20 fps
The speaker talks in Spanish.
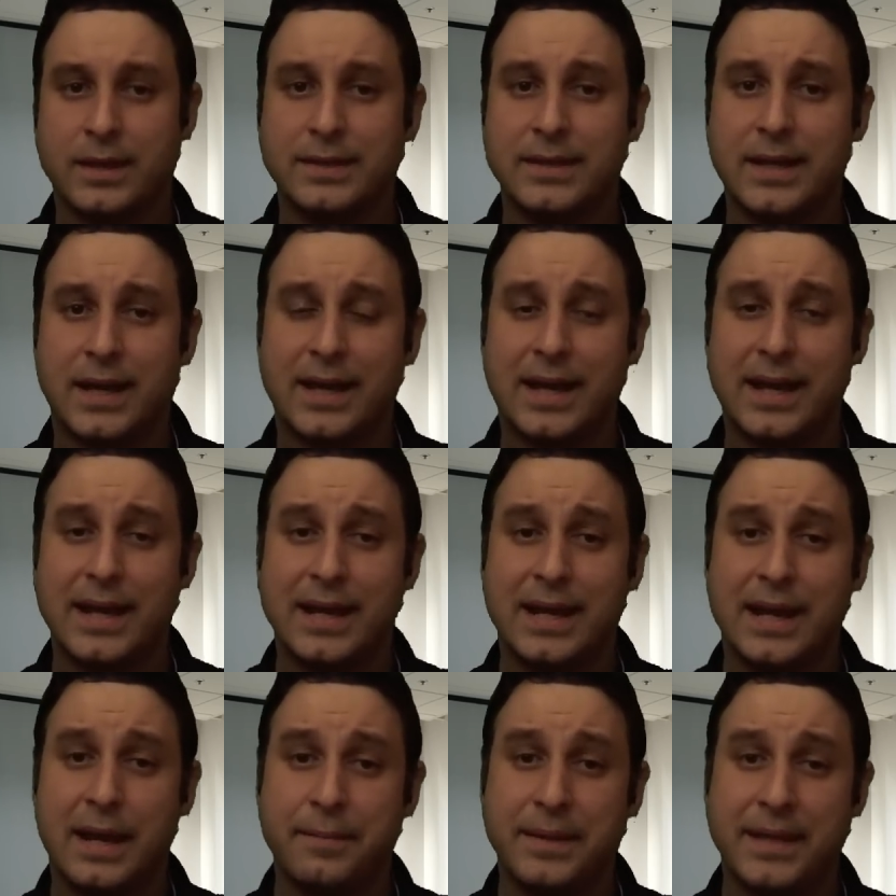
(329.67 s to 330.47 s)
ya
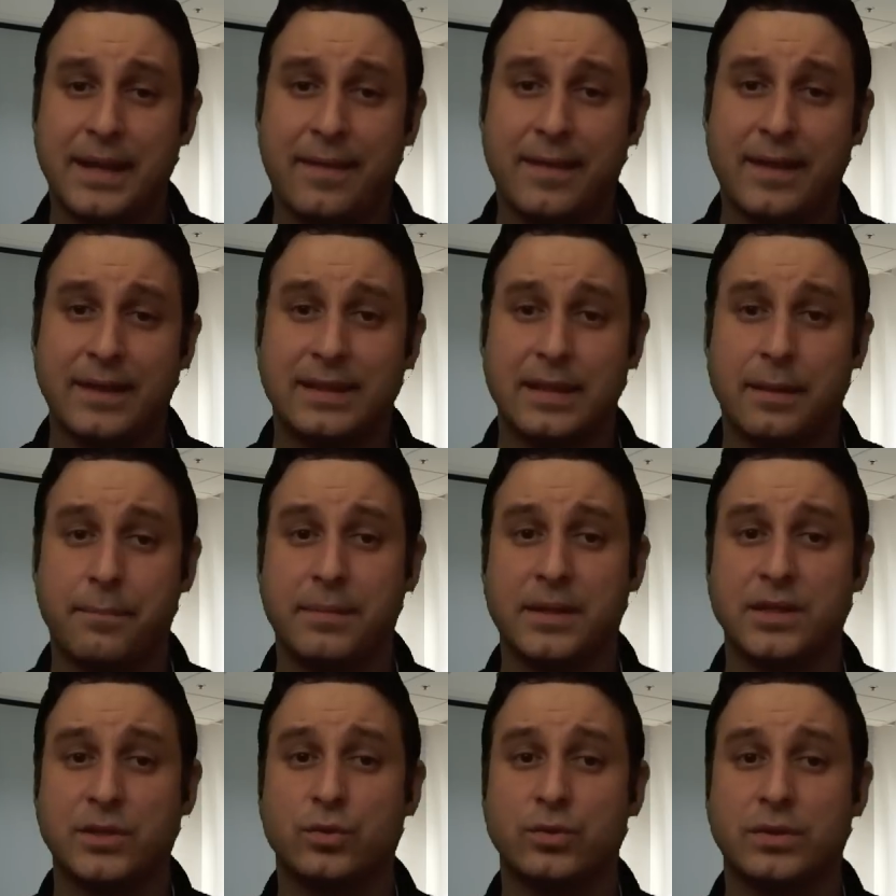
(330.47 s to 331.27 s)
que la mirada
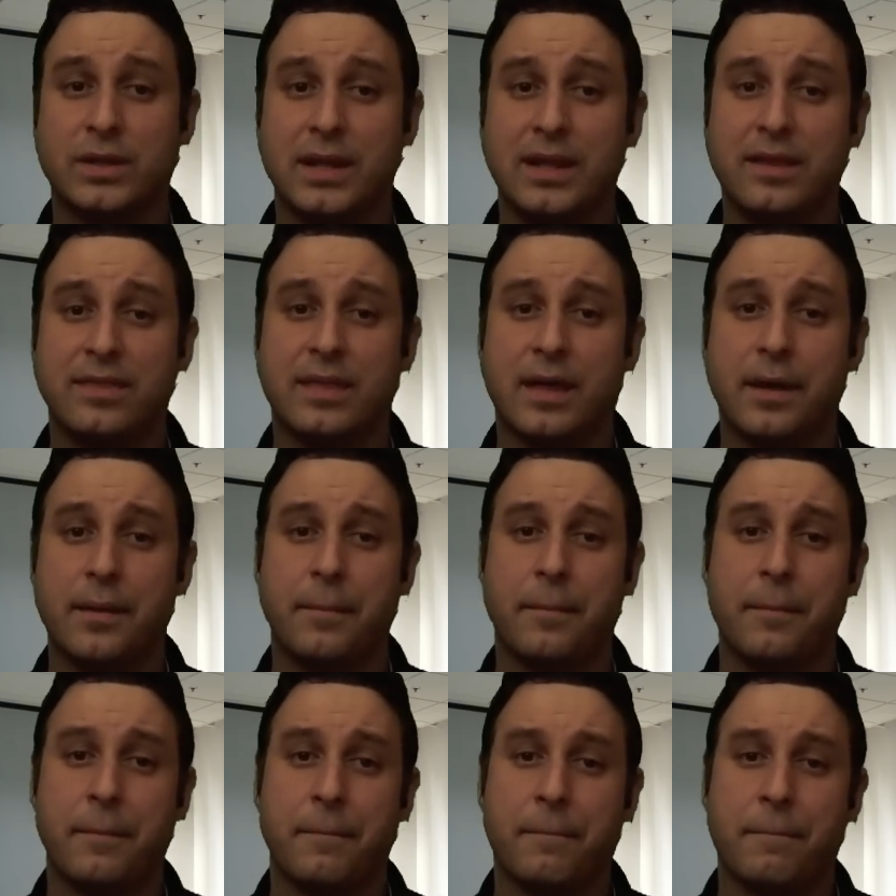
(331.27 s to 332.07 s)
también se
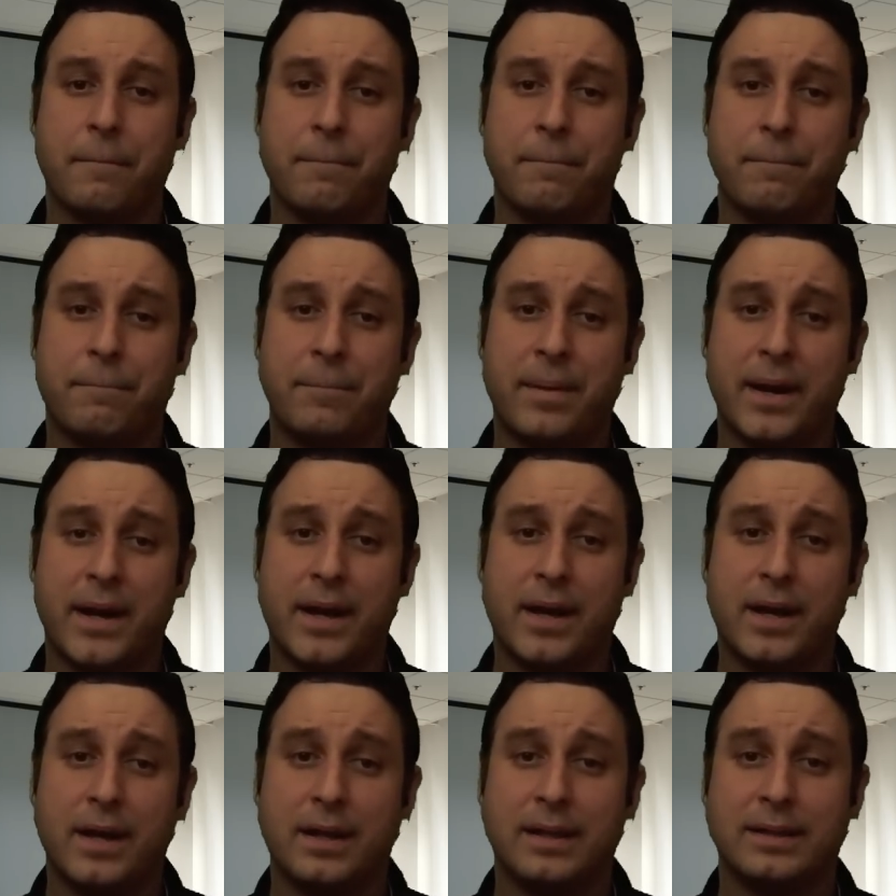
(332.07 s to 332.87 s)
utiliza
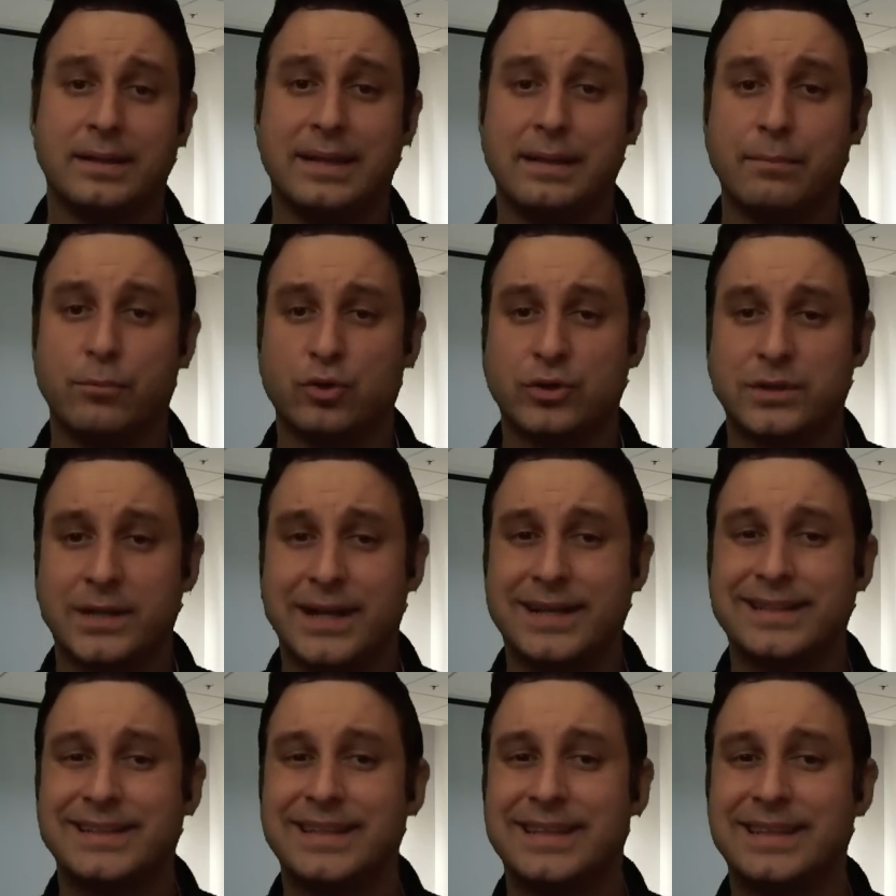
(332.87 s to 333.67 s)
para
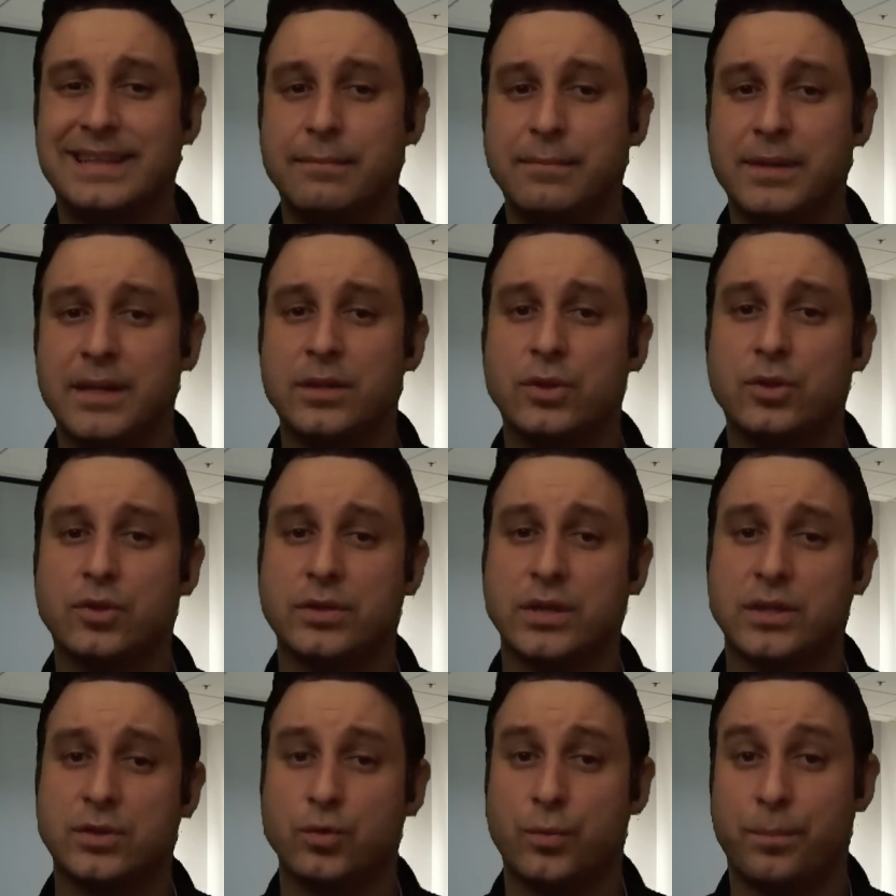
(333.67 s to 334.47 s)
demostrar
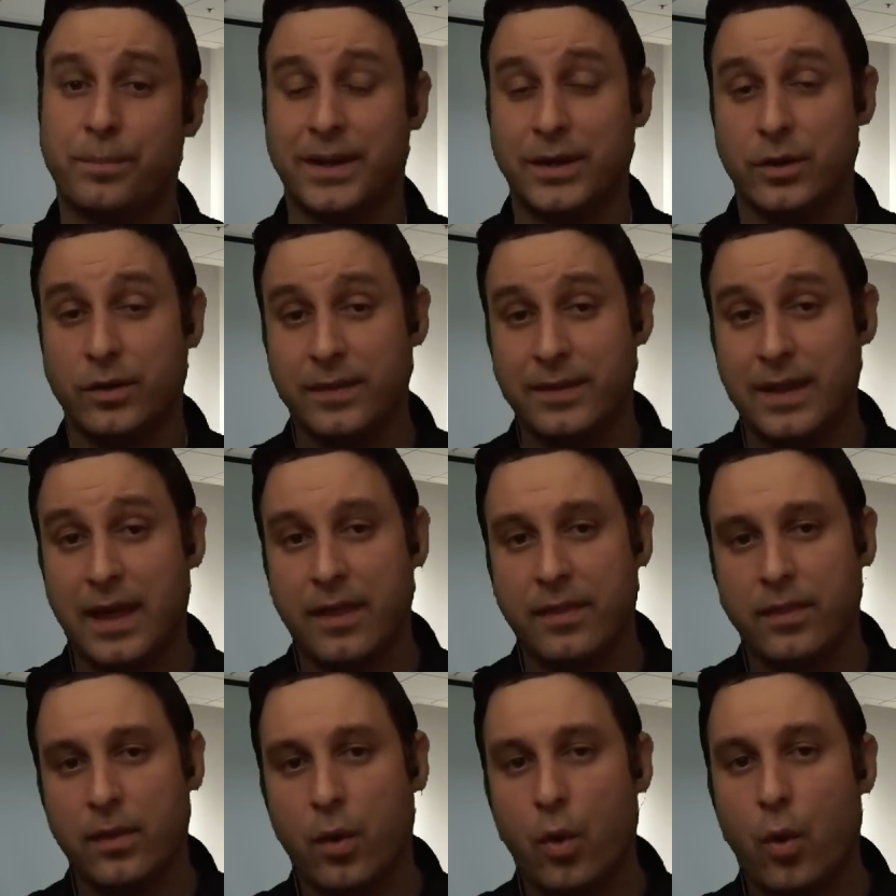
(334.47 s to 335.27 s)
sentimientos de
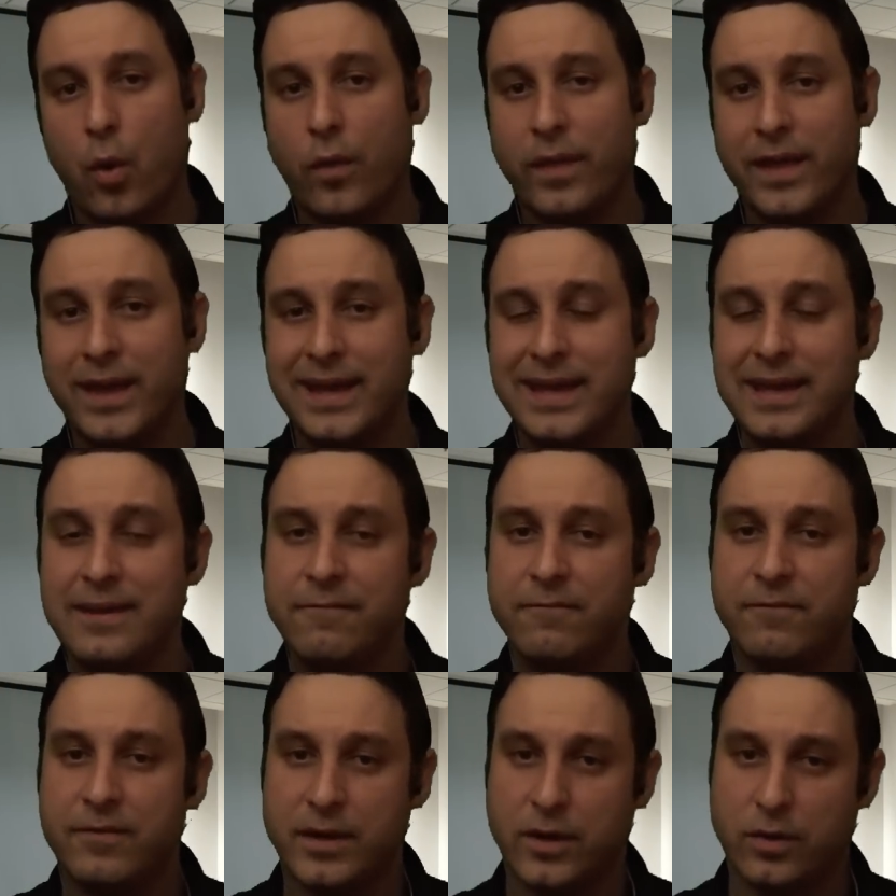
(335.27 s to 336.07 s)
superioridad o de
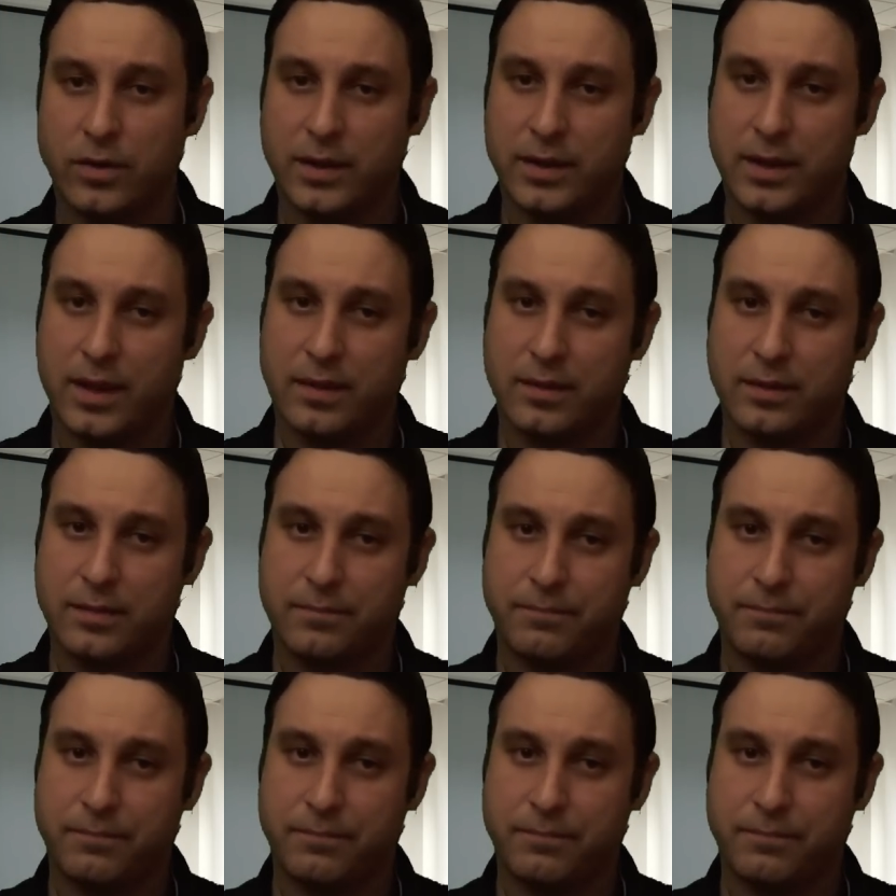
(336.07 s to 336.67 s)
inferioridad.